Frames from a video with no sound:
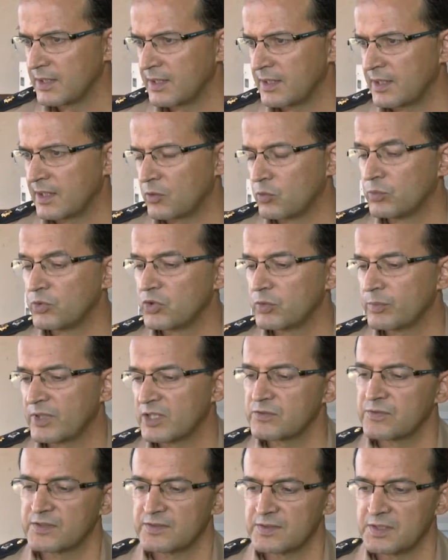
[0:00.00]
é, com muito
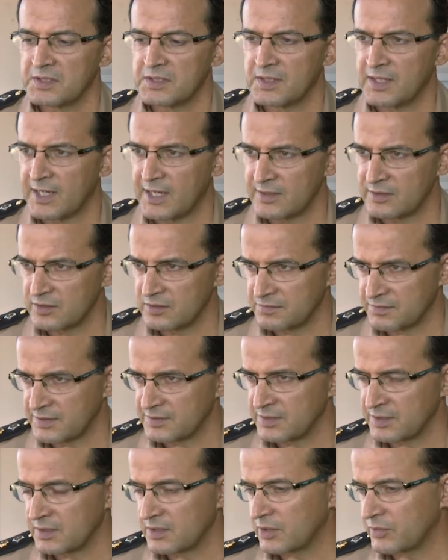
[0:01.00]
mais facilidade de
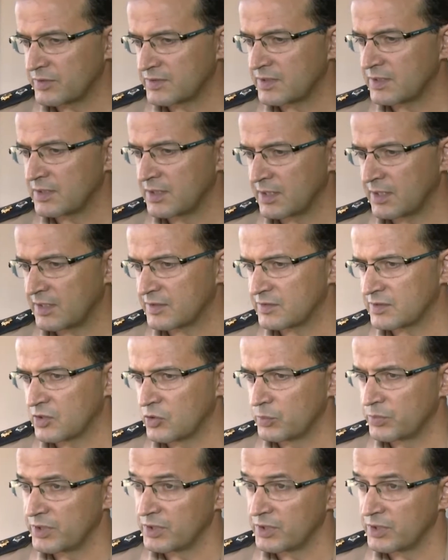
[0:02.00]
fazer então essa integração,